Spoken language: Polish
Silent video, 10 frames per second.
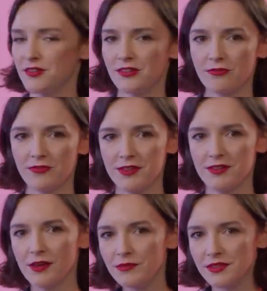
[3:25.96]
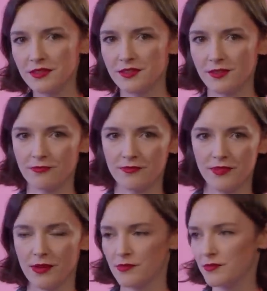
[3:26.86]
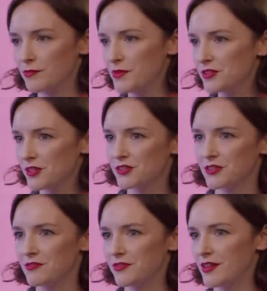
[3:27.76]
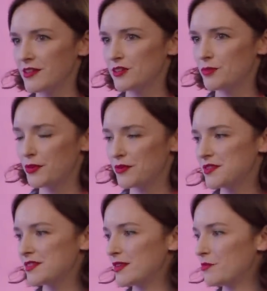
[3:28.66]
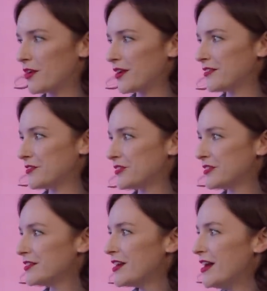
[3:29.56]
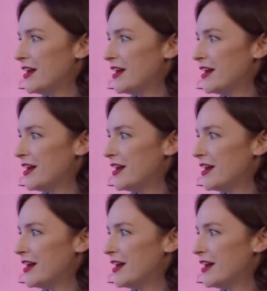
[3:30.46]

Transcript: że tutaj Niemcy chcą nam mieszać się w nasz proces demokratyczny.